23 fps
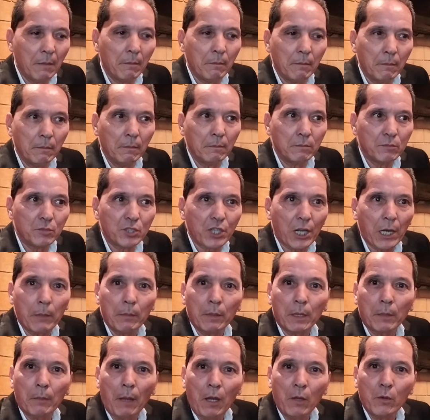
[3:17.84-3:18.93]

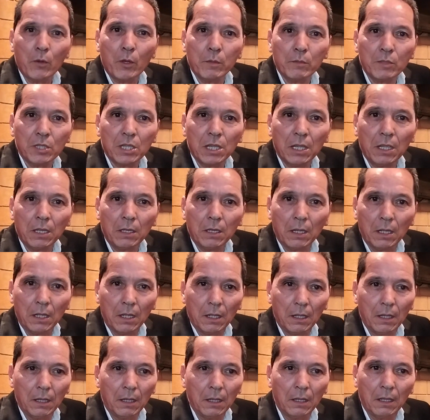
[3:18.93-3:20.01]
مجرب 54
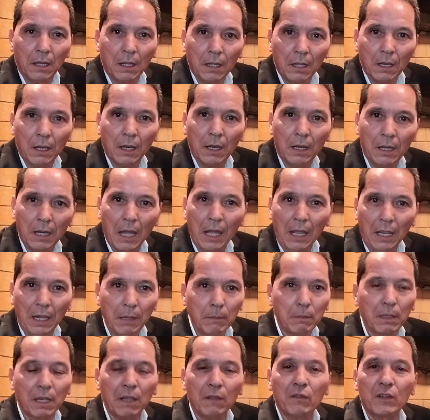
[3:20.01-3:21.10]
آه،
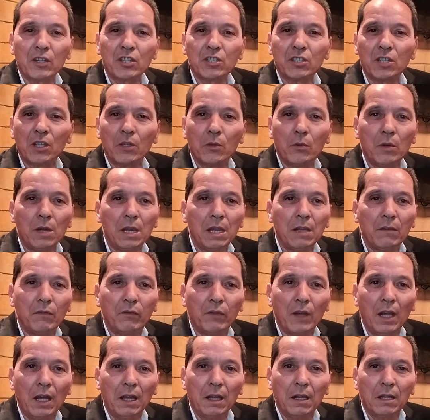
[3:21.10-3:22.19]
لاعب كيفاش تيقول لي
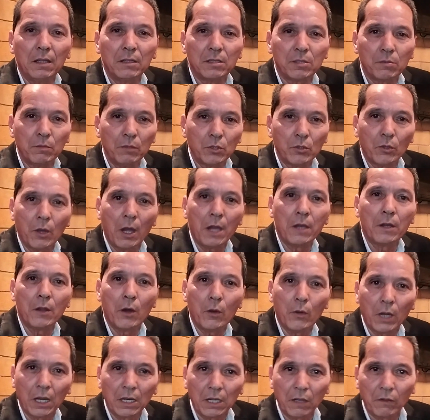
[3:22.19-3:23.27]
آه، سميتو انه
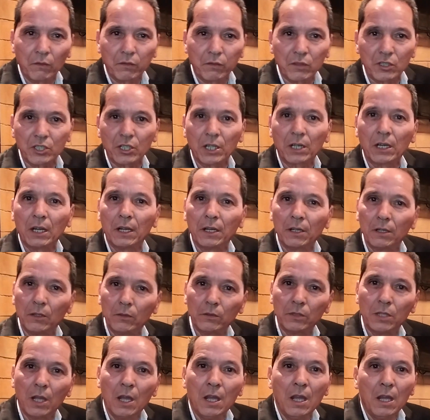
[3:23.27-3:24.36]
غادي يفجر
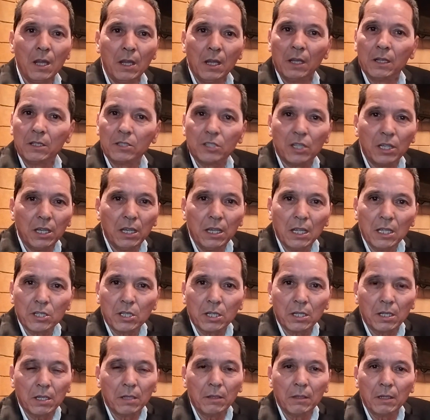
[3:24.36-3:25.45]
انه
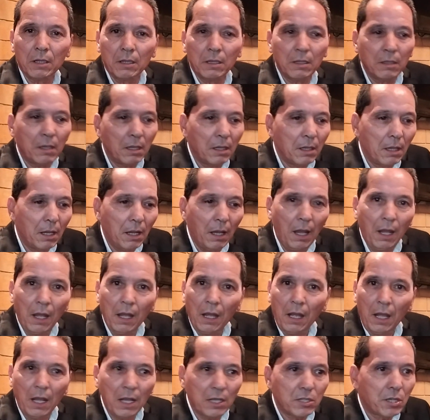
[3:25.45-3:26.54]
زياس
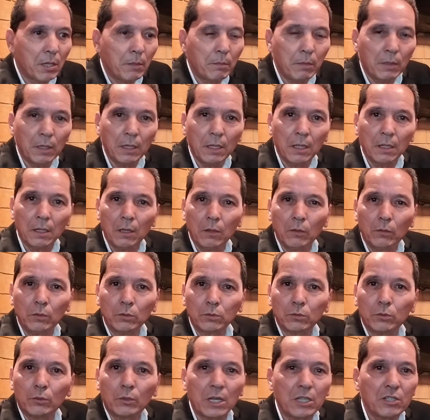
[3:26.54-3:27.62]
حسب
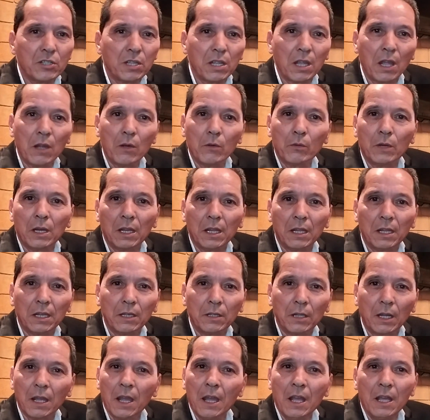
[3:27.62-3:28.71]
لونتوراج ديالو
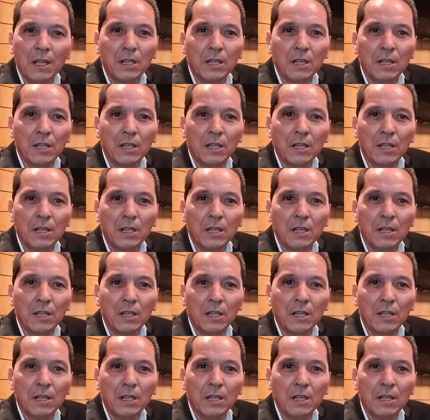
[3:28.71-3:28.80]
هذاك